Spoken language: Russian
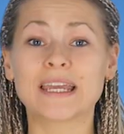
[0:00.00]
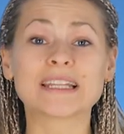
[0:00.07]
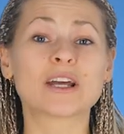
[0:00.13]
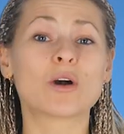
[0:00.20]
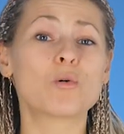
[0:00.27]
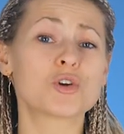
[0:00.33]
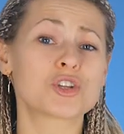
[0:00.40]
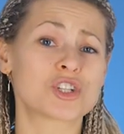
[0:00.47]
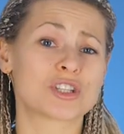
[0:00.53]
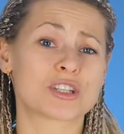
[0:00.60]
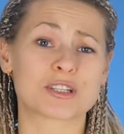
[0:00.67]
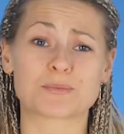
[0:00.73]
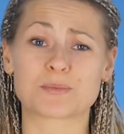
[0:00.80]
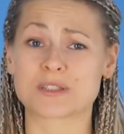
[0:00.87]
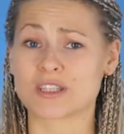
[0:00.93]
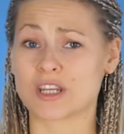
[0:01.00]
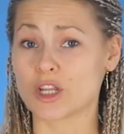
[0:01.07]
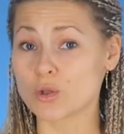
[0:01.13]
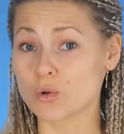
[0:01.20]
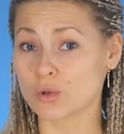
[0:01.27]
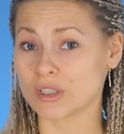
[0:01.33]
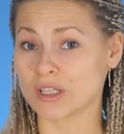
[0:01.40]
это очень
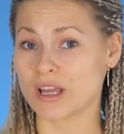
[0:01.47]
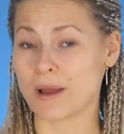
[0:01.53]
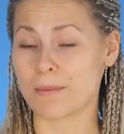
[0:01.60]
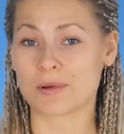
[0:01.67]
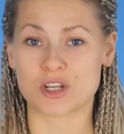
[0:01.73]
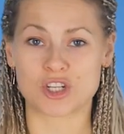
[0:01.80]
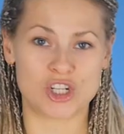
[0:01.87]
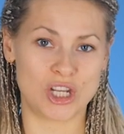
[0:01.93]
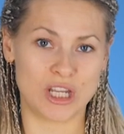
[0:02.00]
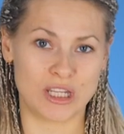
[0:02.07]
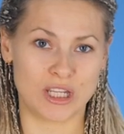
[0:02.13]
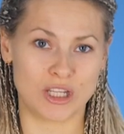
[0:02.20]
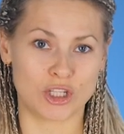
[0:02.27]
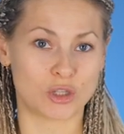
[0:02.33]
распространенное обращение